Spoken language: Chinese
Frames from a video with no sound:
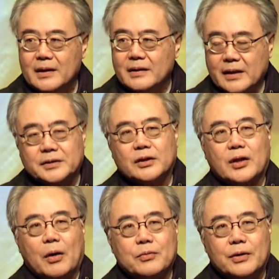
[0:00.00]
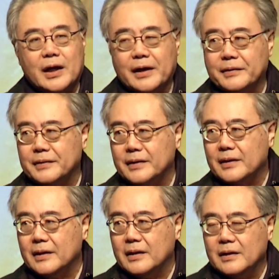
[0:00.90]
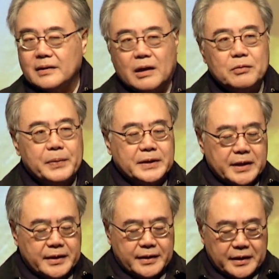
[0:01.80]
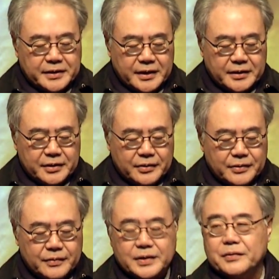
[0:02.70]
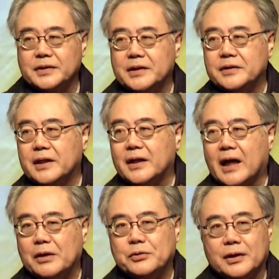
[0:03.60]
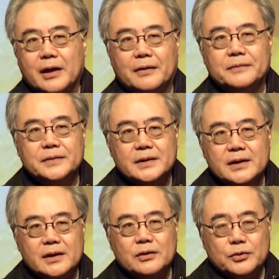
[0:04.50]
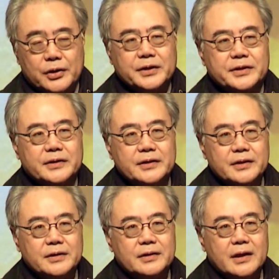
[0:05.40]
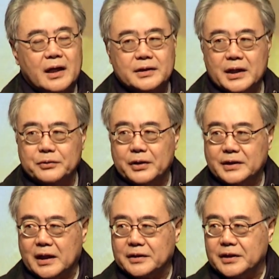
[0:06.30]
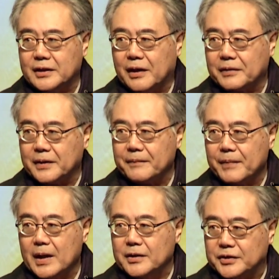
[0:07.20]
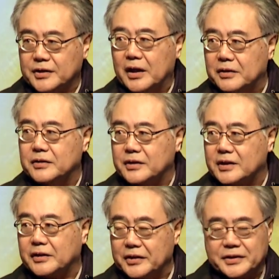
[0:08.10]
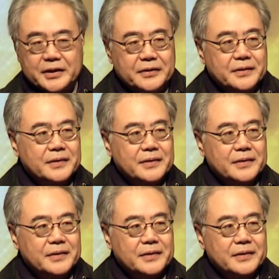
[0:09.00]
但是倒过来，当我被圣灵更新以后，我就深深的感觉到，确实刚像院长提到的，神是得胜。